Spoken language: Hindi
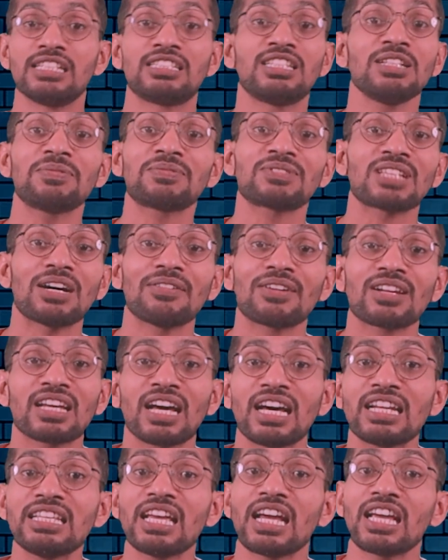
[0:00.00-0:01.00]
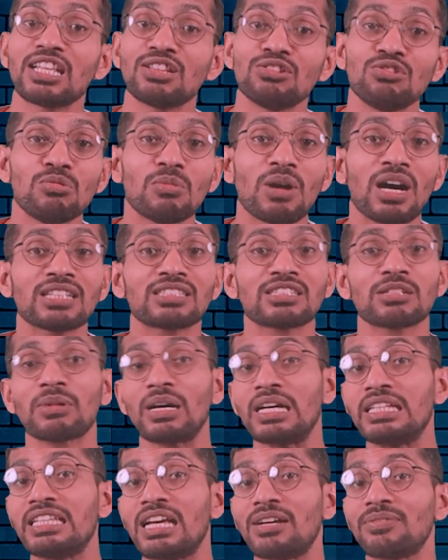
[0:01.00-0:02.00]
सिर्फ सावरकर या हिंदू
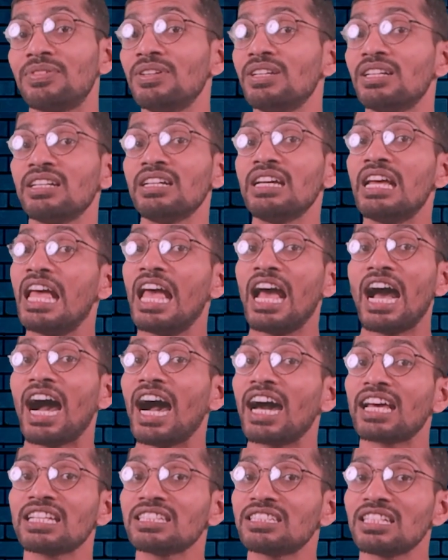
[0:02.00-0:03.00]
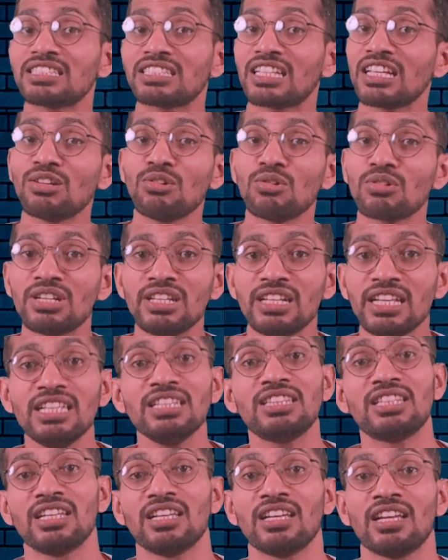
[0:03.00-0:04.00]
महासभा या फिर आरएसएस के लोग ही
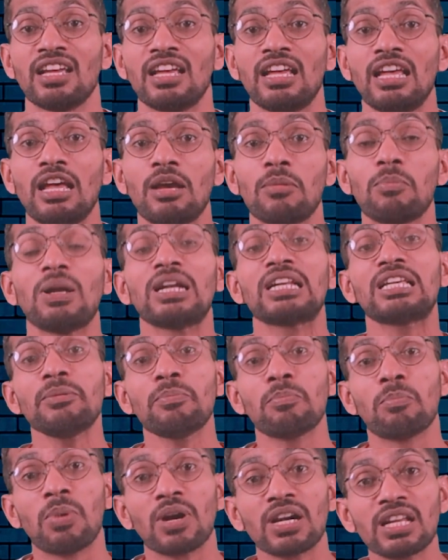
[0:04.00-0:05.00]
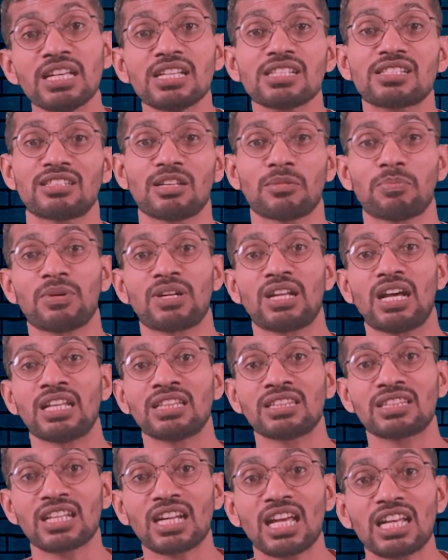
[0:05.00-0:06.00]
नहीं थे बल्कि बड़े स्तर पर
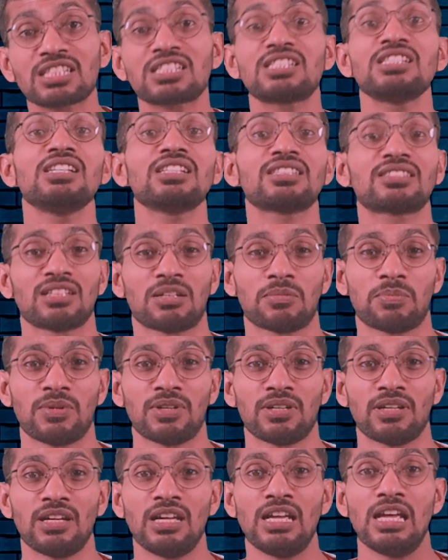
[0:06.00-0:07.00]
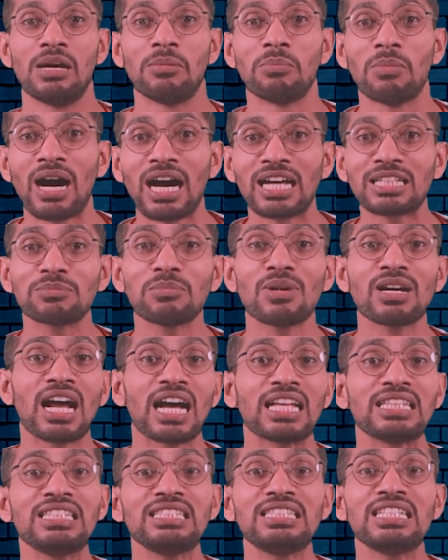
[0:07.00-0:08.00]
अंतर्राष्ट्रीय स्तर पर महात्मा
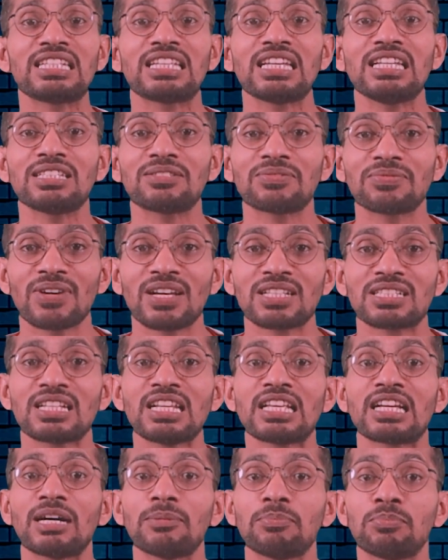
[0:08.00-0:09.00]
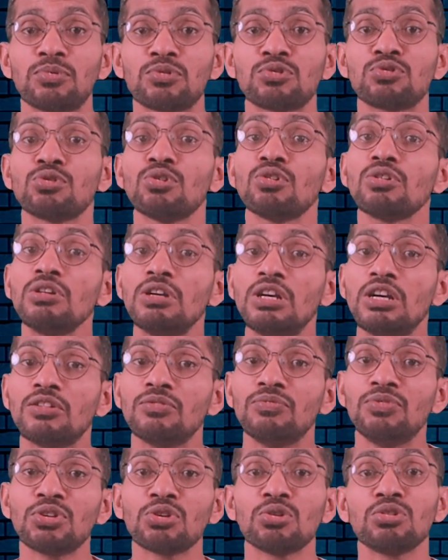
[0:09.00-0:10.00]
गांधी जी के इस फैसले का पुरजोर
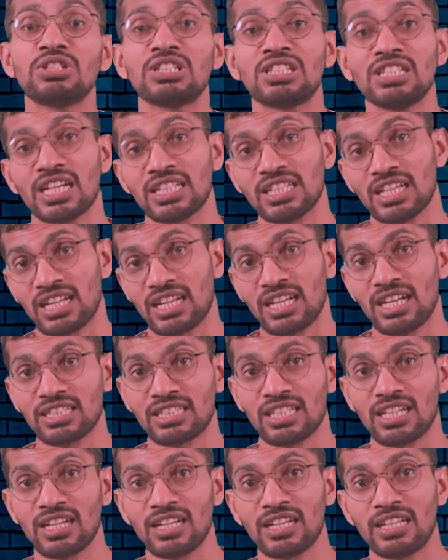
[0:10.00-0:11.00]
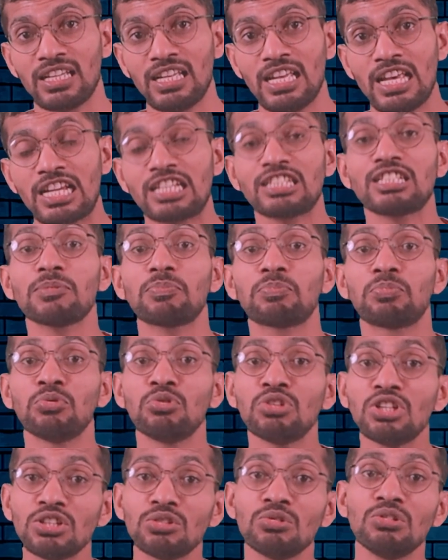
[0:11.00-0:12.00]
विरोध किया जा रहा था कि जब
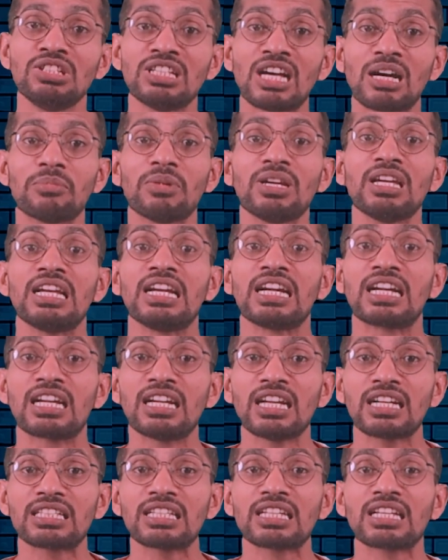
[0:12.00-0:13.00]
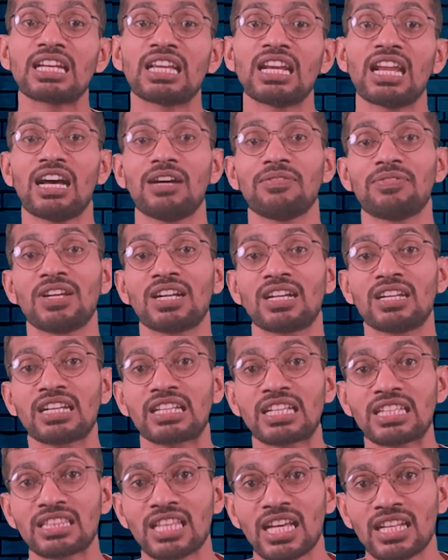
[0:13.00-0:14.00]
पूरी दुनिया में हिटलर के खिलाफ हिटलर
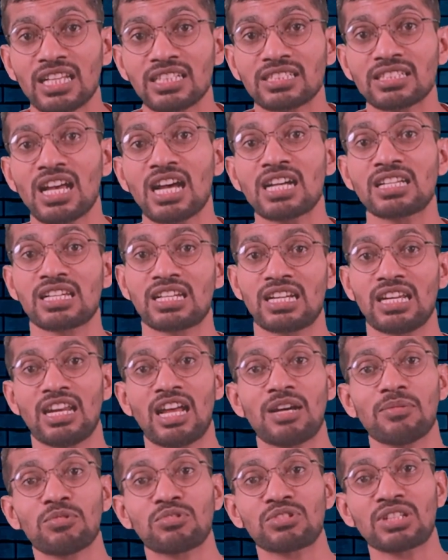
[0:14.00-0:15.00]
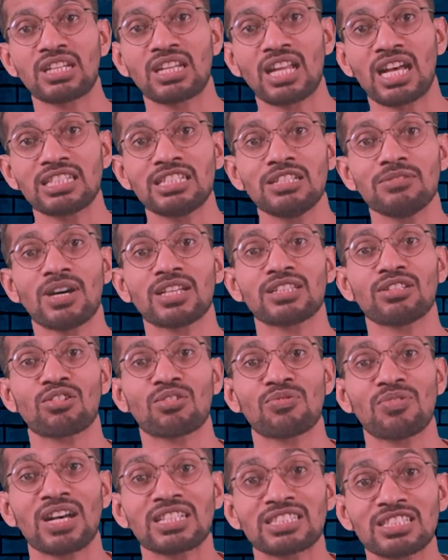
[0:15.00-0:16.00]
के तानाशाह के खिलाफ उसके नाजीवाद
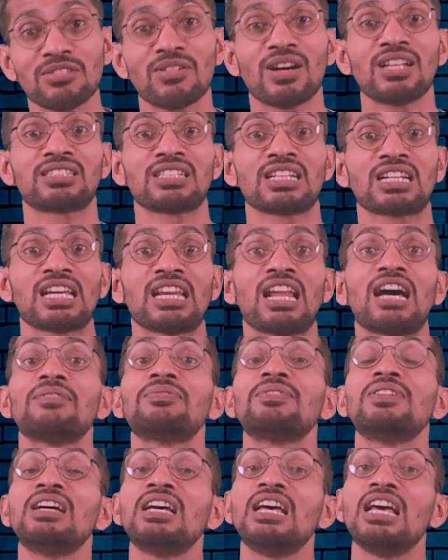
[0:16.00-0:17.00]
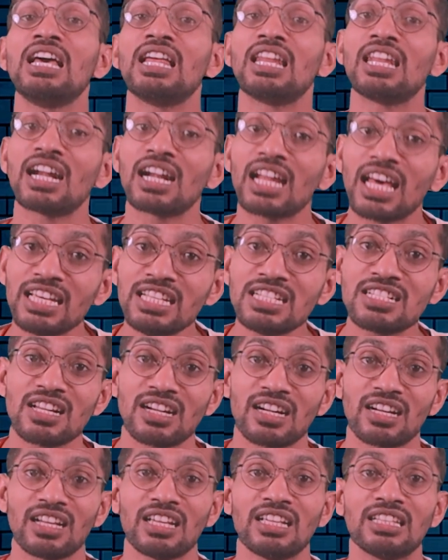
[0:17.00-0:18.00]
और फांसीवाद के खिलाफ लड़ाई
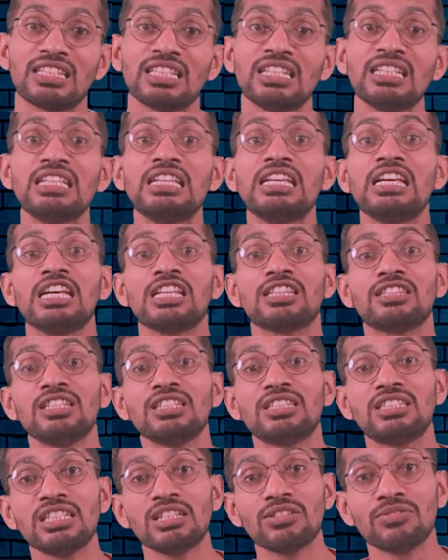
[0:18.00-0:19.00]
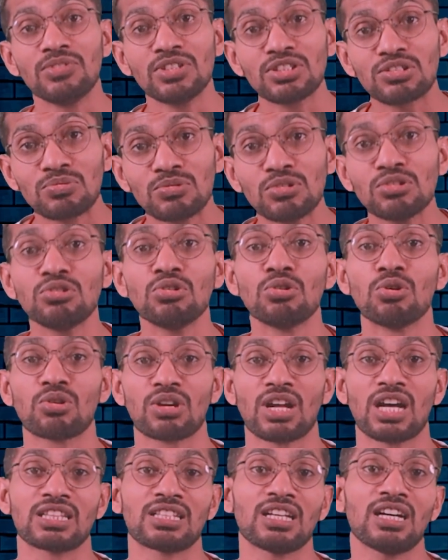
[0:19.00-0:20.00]
चल रही थी द्वितीय विश्व युद्ध हो
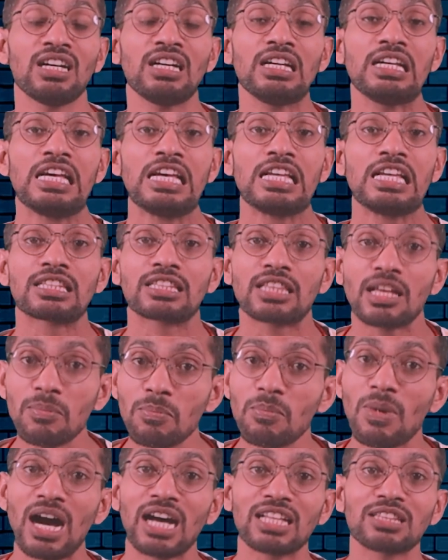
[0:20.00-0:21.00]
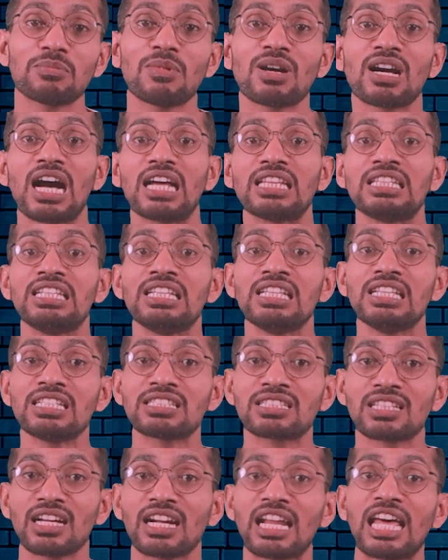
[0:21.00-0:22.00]
रहा था तब महात्मा गांधी
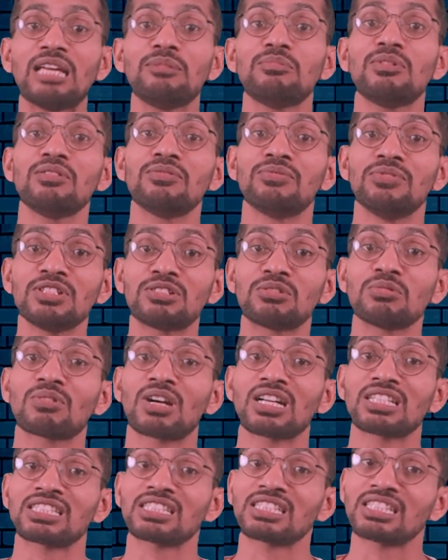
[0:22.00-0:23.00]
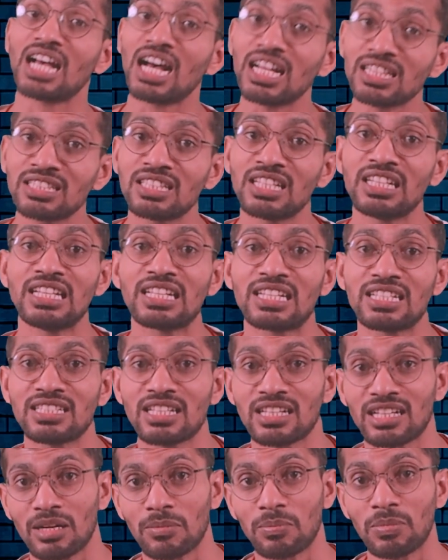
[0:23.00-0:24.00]
इस लड़ाई में विश्व का साथ देने की
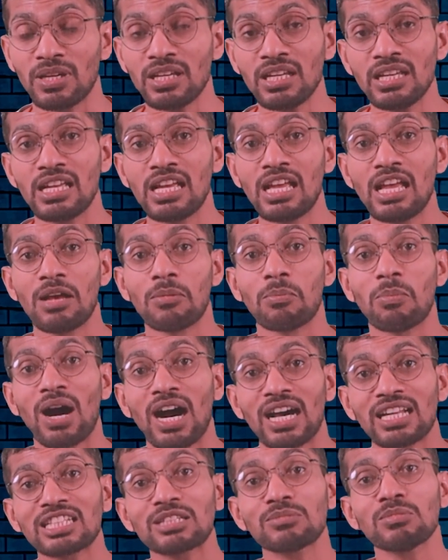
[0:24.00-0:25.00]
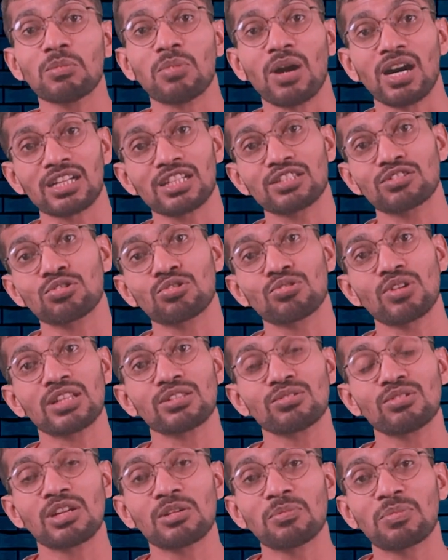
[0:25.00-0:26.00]
जगह पे भारत में भारत छोड़ो
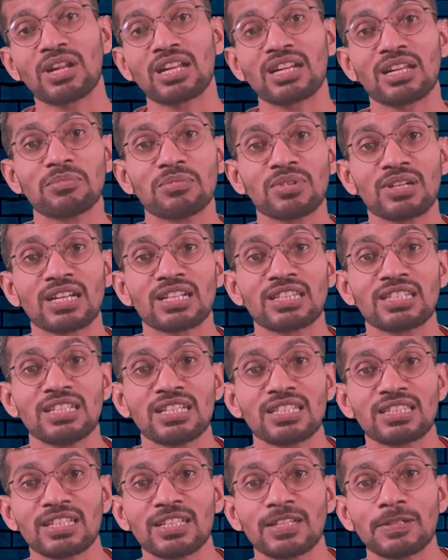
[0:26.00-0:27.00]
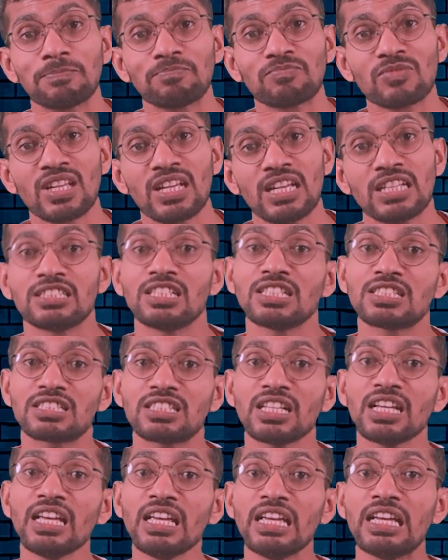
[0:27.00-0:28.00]
आंदोलन प्रारंभ कर दिए थे
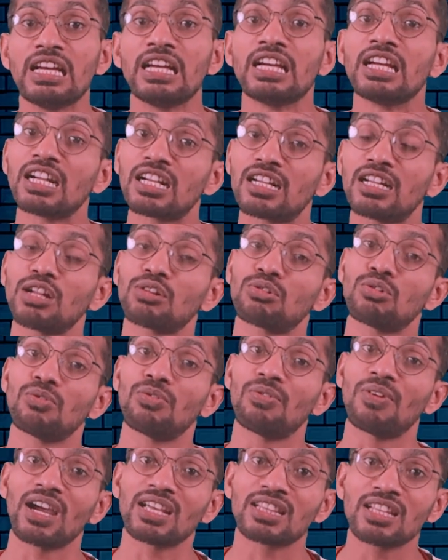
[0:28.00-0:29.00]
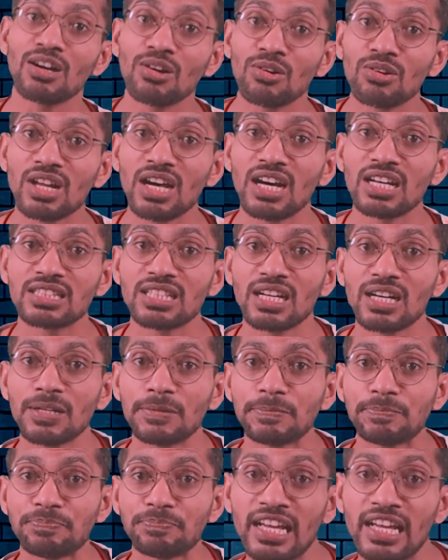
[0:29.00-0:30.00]
जिससे हिटलर को फायदा हो रहा था
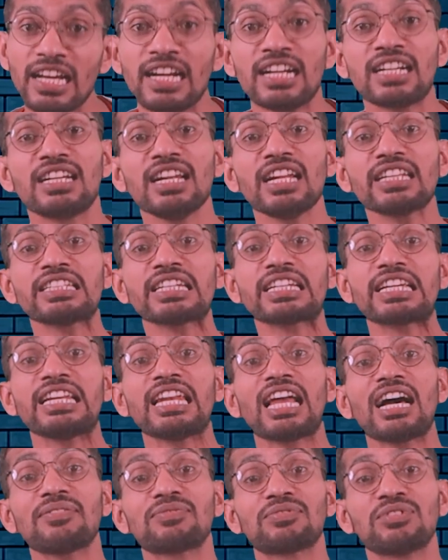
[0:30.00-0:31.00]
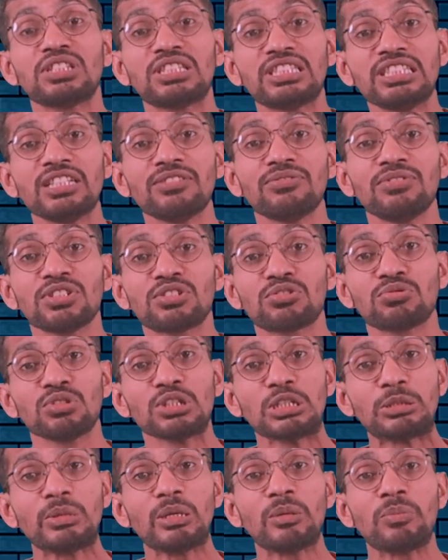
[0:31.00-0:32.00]
हिटलर के खिलाफ द्वितीय विश्व
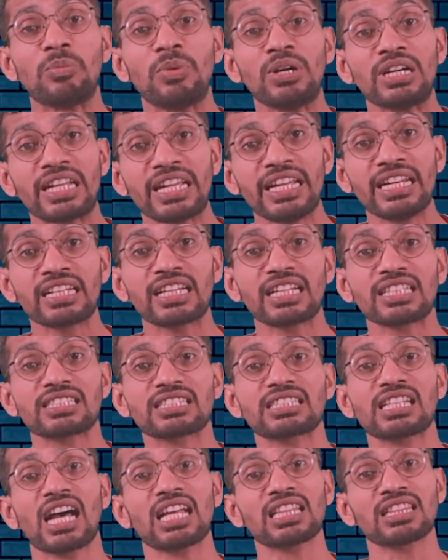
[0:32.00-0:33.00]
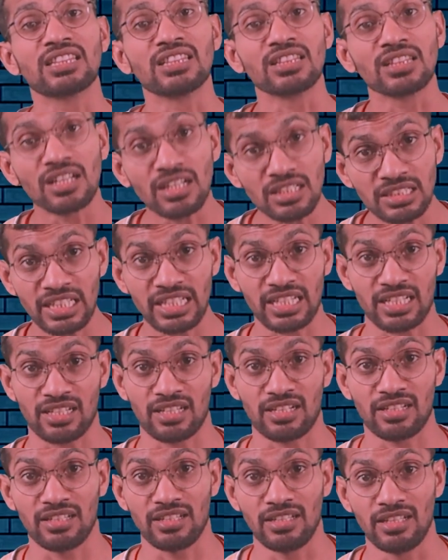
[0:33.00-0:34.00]
युद्ध में ब्रिटेन का साथ न
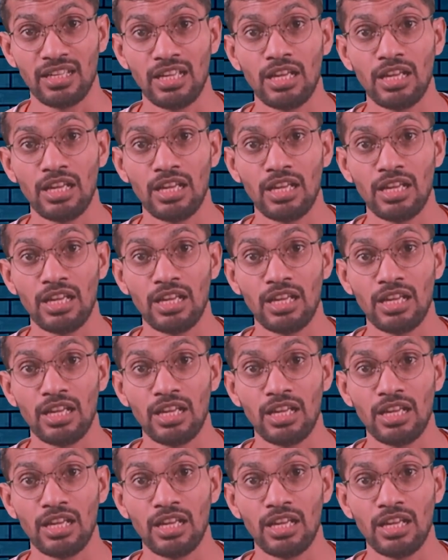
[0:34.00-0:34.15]
देकर